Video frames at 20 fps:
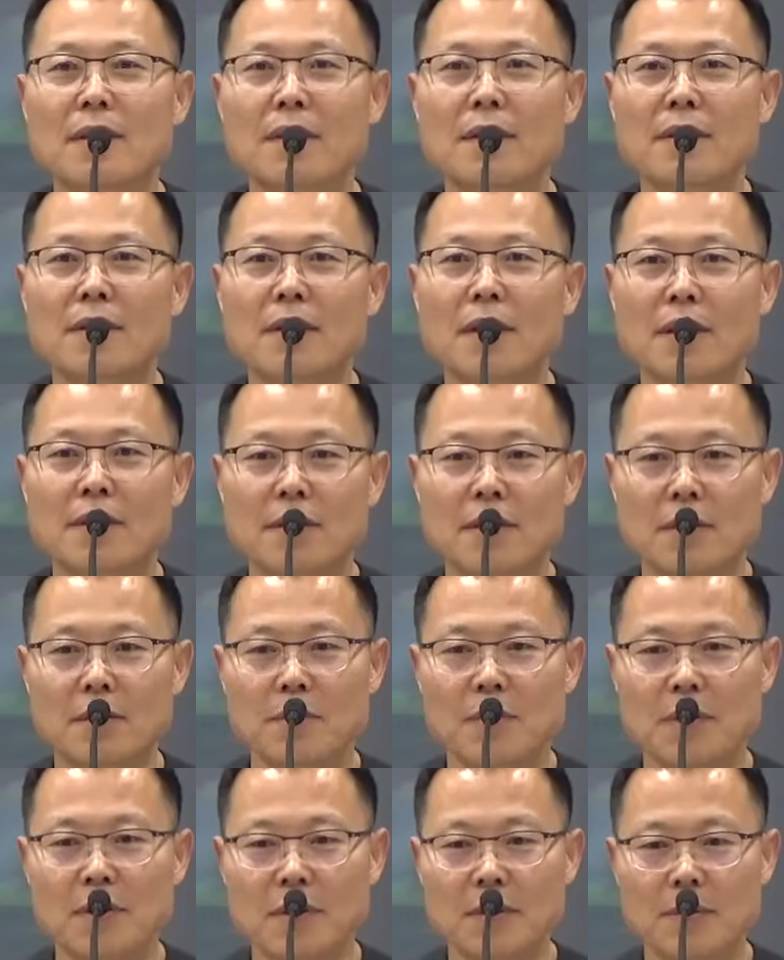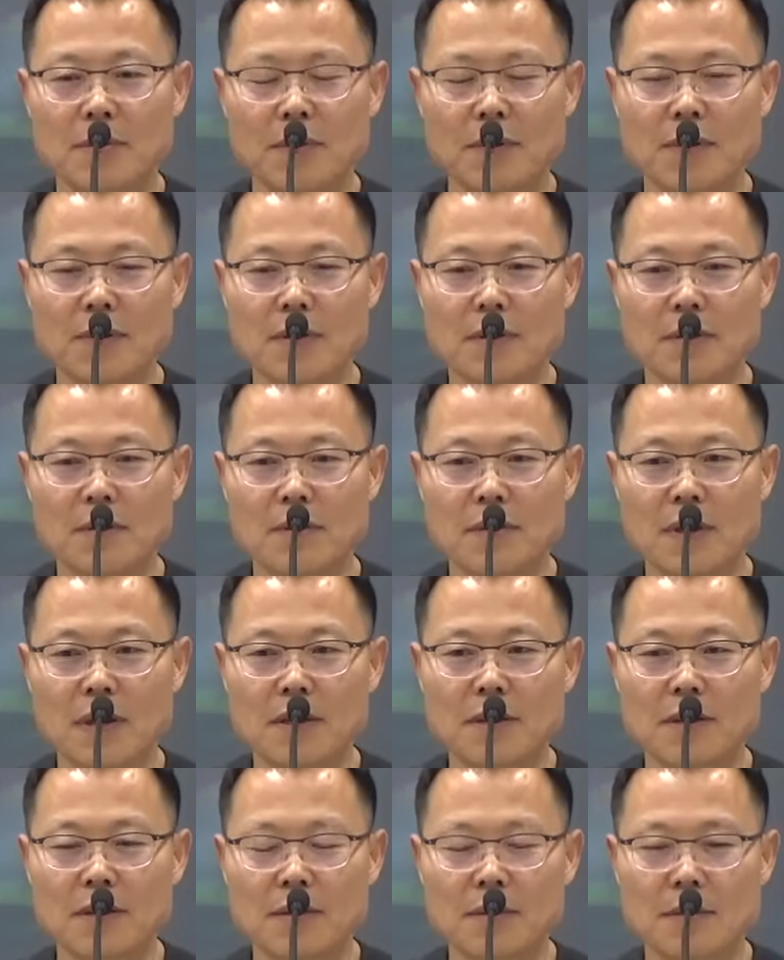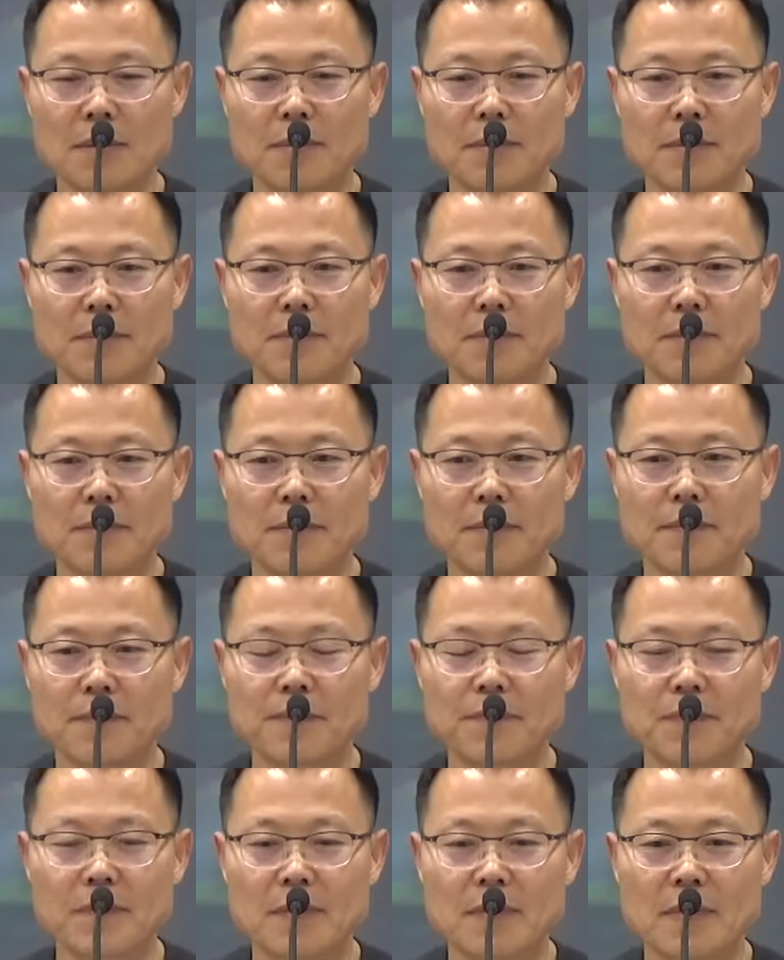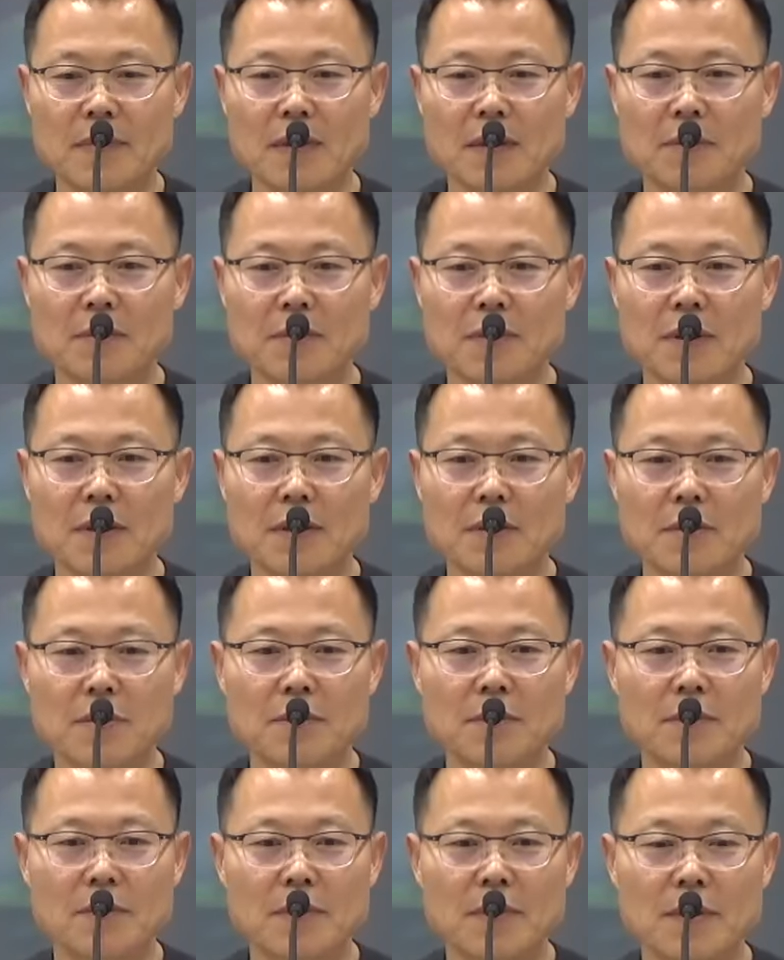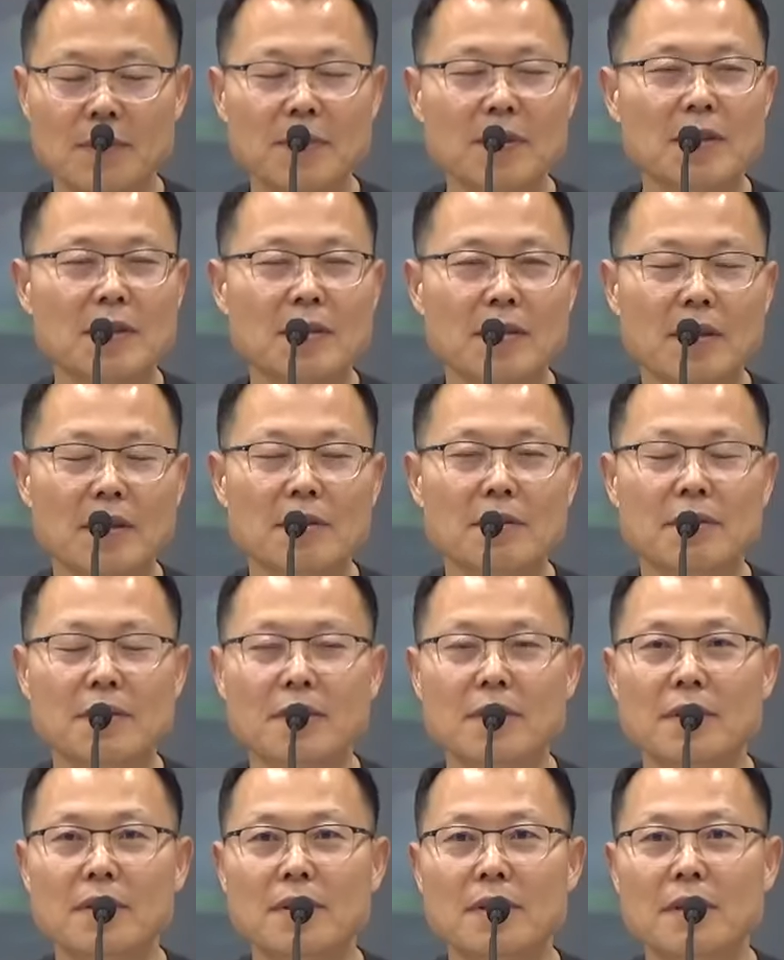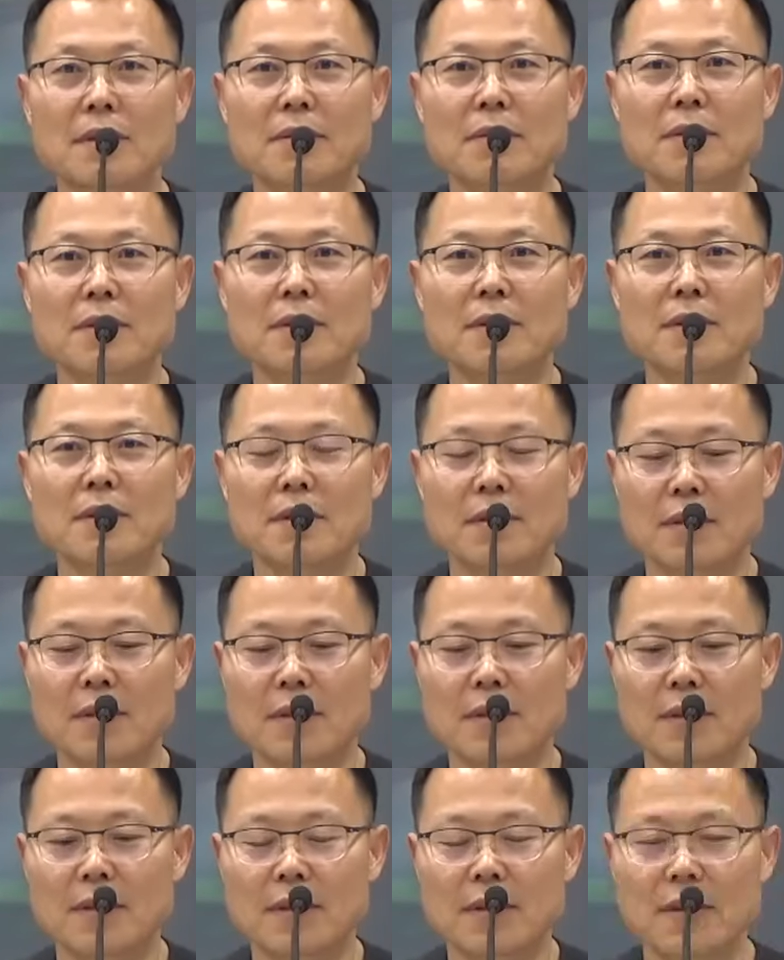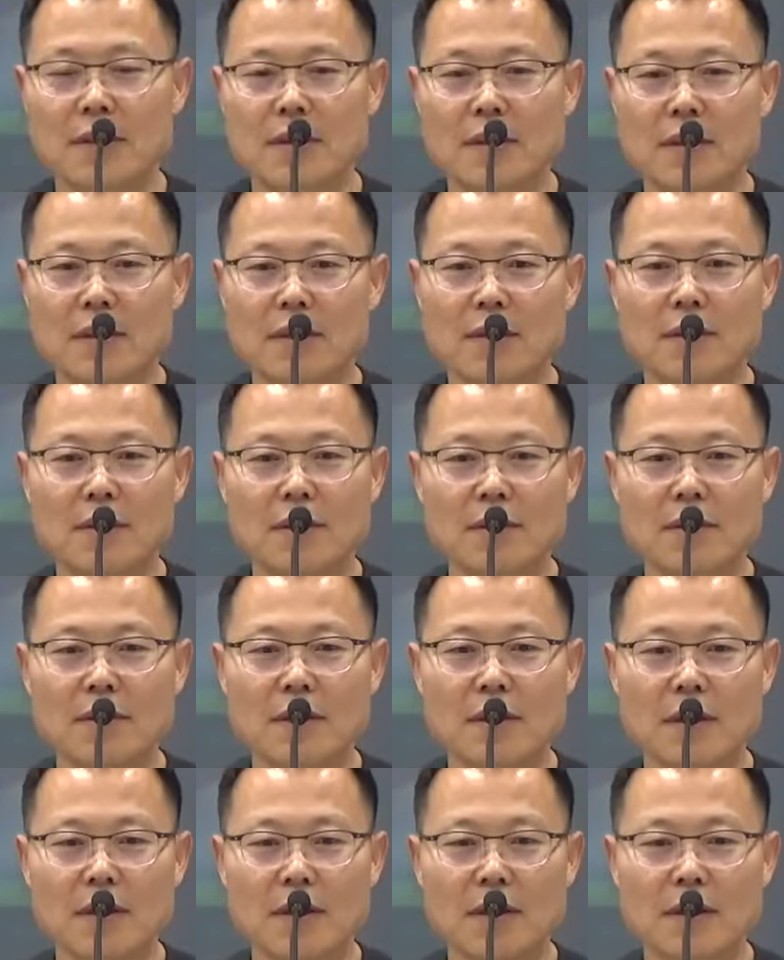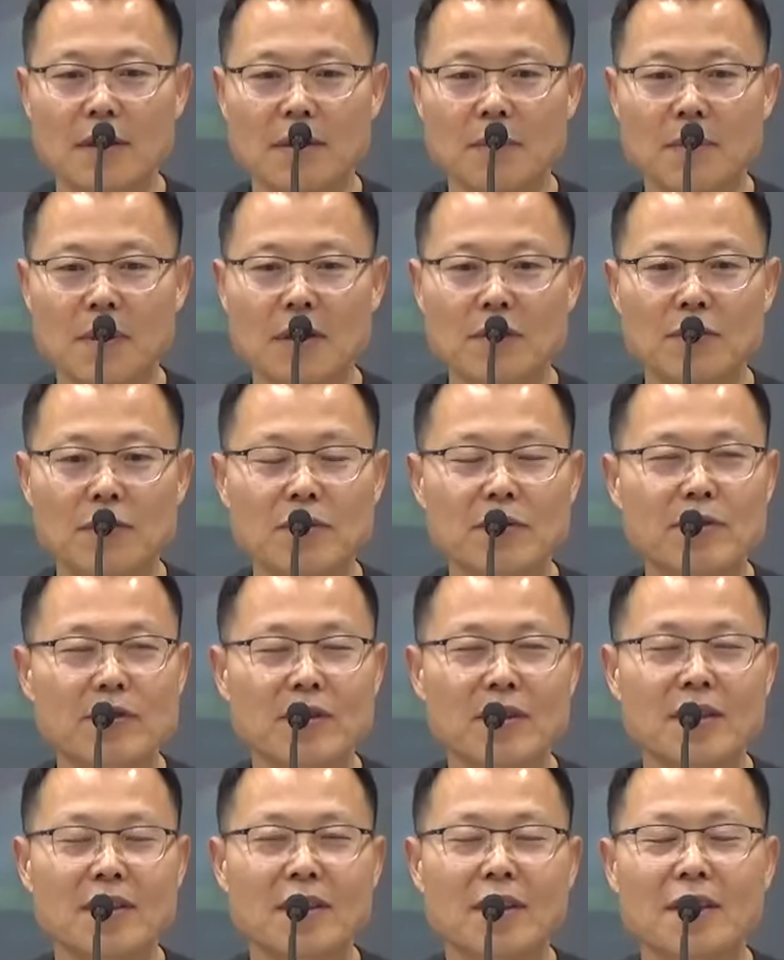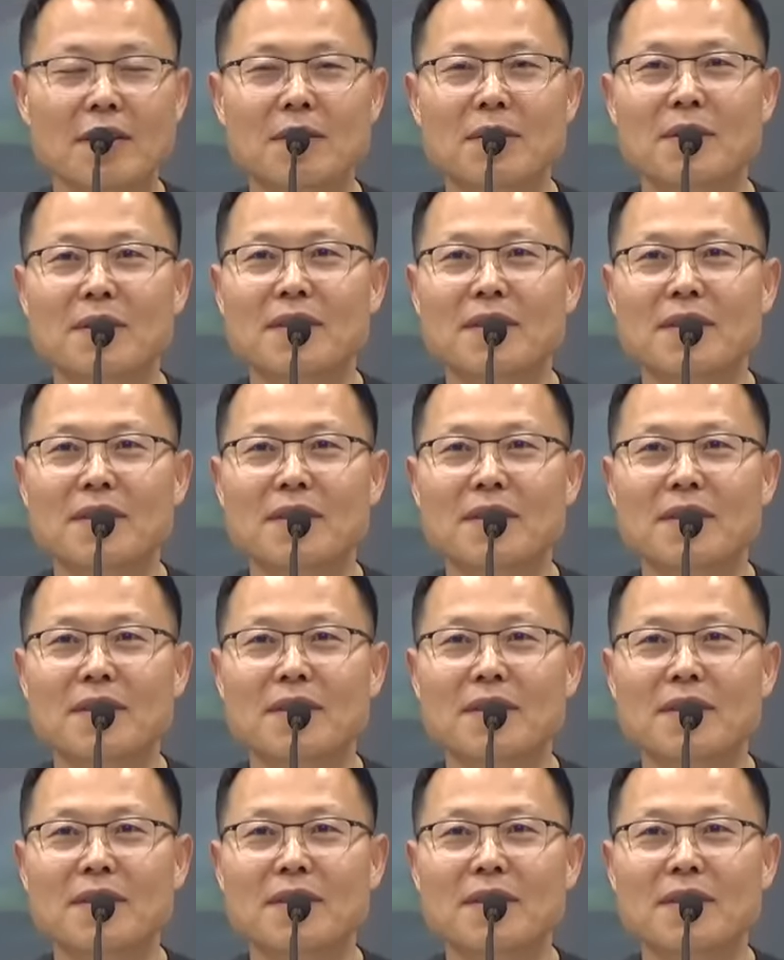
예, 단점이 보이고 단점 때문에 좀 힘들다고 그러더라고요. 이거 어떻게 바꿀 수 있냐고.